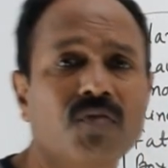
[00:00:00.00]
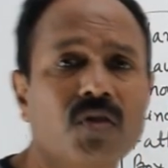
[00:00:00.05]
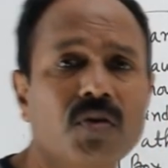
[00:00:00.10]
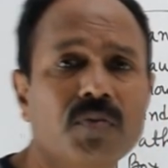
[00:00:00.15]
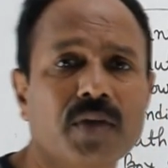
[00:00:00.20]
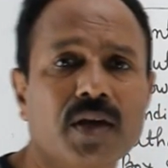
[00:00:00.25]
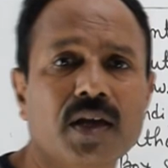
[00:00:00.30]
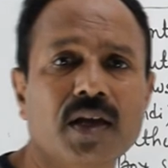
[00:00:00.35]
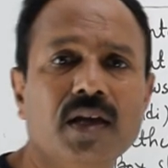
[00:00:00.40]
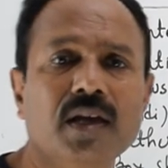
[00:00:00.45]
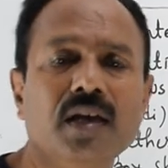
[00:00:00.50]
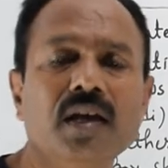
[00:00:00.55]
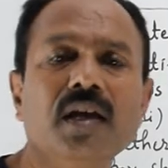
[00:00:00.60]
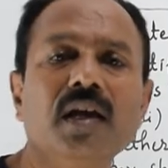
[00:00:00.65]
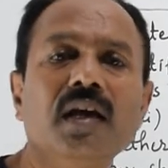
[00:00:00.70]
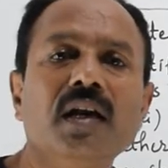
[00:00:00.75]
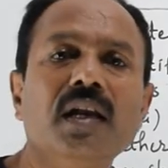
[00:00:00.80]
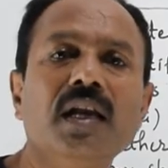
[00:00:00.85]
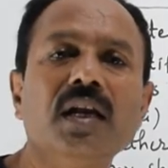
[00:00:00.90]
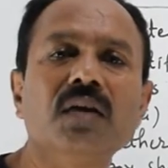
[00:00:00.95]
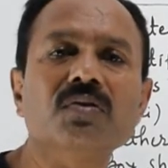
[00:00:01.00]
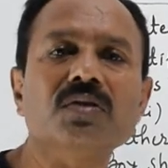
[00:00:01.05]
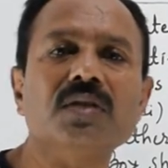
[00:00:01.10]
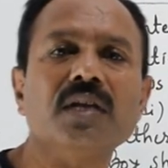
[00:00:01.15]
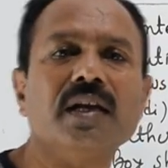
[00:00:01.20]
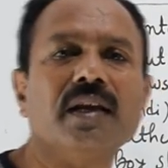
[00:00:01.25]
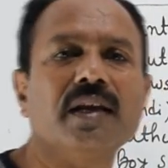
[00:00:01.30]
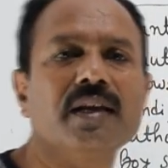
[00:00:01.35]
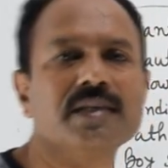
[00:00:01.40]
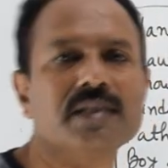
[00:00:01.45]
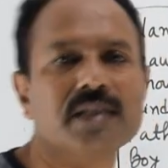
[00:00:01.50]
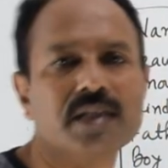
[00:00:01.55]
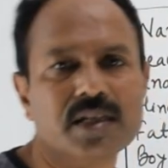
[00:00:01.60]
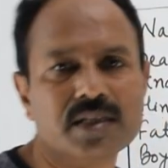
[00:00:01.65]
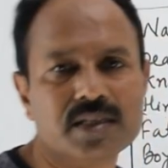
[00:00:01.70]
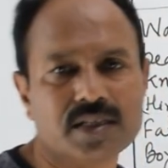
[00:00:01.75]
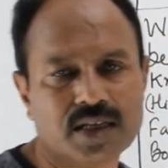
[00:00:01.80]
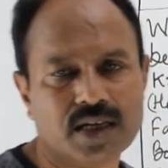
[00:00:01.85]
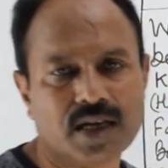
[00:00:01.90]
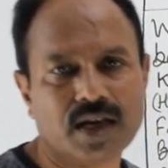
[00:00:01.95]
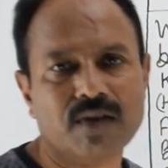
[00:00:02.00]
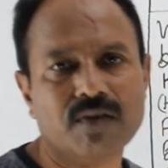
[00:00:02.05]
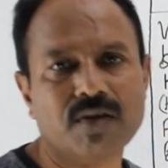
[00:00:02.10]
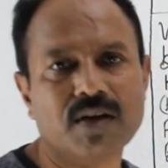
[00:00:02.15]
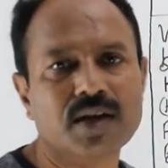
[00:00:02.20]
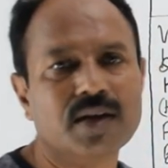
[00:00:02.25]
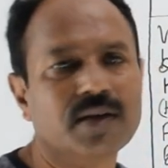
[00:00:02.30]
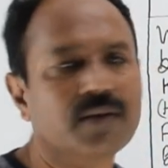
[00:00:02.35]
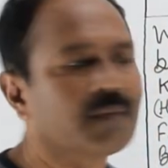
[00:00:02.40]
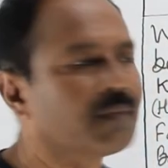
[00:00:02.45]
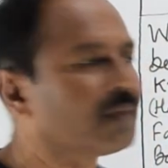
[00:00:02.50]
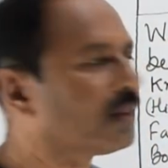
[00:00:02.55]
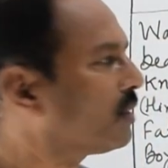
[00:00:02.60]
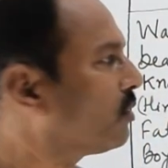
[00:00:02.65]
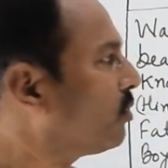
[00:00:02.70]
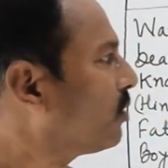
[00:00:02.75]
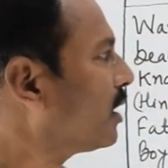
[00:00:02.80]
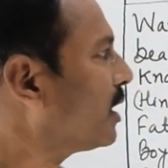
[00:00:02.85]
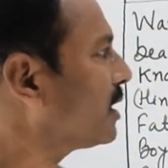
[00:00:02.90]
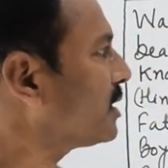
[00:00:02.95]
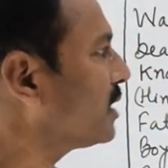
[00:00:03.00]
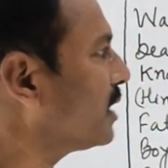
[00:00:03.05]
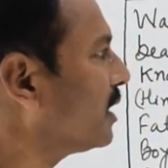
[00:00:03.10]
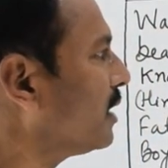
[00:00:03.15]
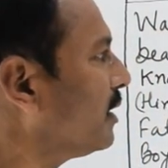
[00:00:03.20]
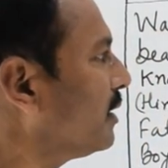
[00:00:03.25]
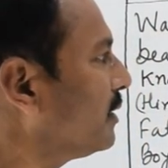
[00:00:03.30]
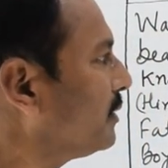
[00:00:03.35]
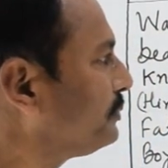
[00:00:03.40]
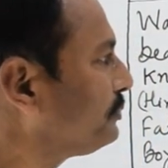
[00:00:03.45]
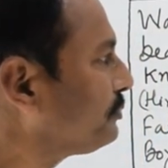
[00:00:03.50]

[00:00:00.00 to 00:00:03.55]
फॉर्म के हैं लेकिन उसने क्लासिकल सीखा हुआ है तो क्लासिकल